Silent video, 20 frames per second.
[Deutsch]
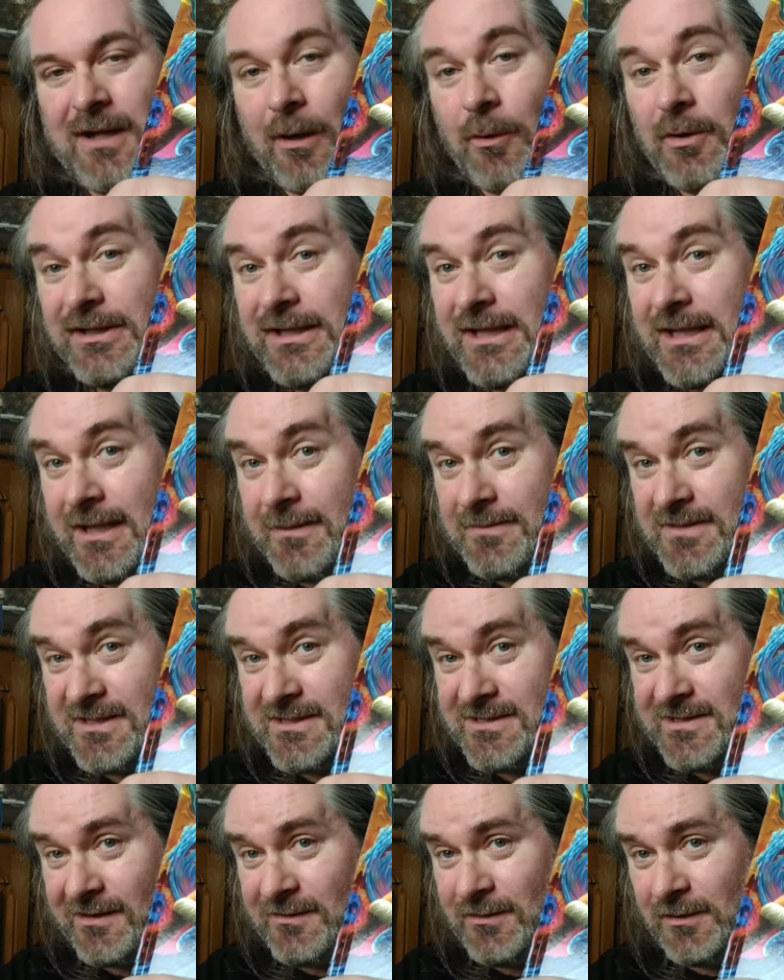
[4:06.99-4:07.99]
Auch hier gibt
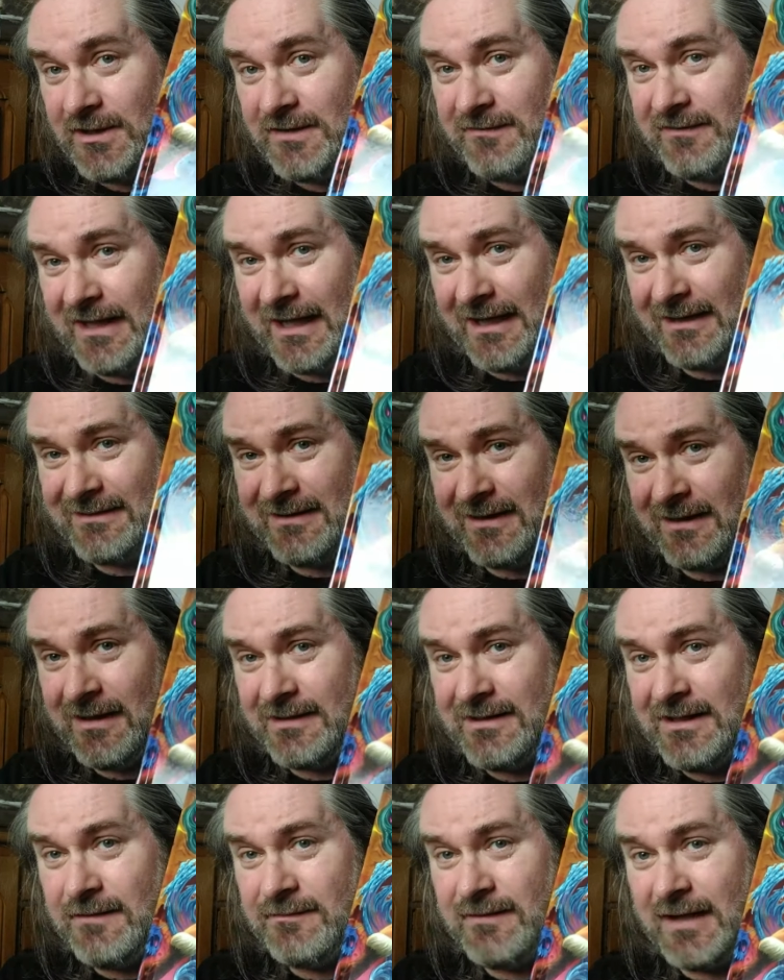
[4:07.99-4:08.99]
es natürlich wieder
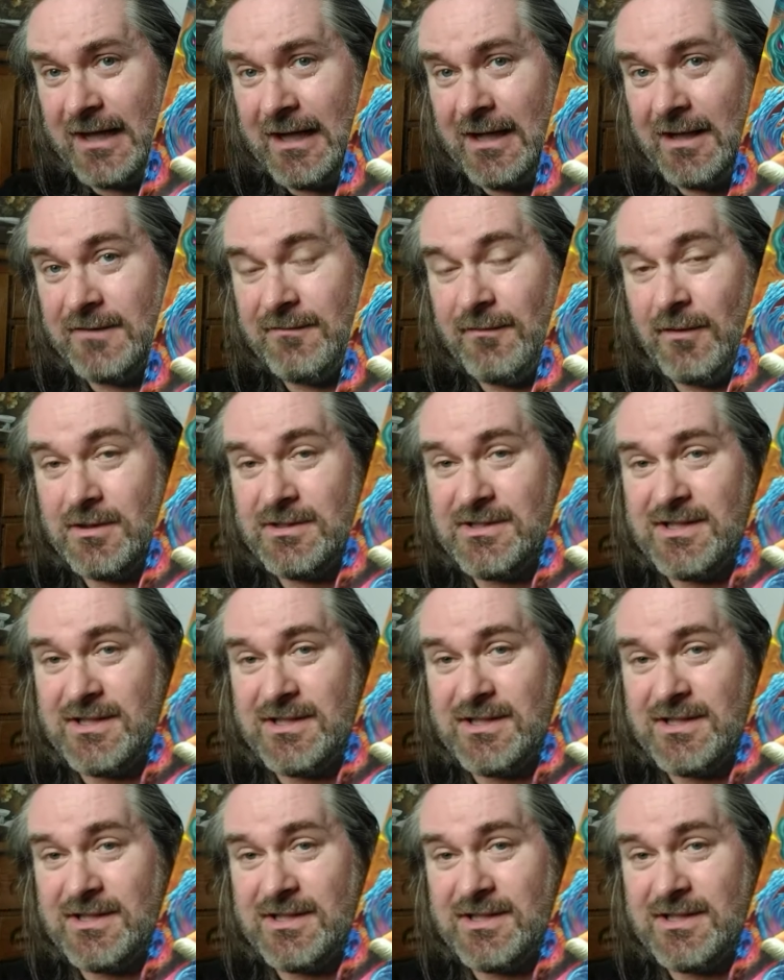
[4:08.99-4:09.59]
alternative Artworks.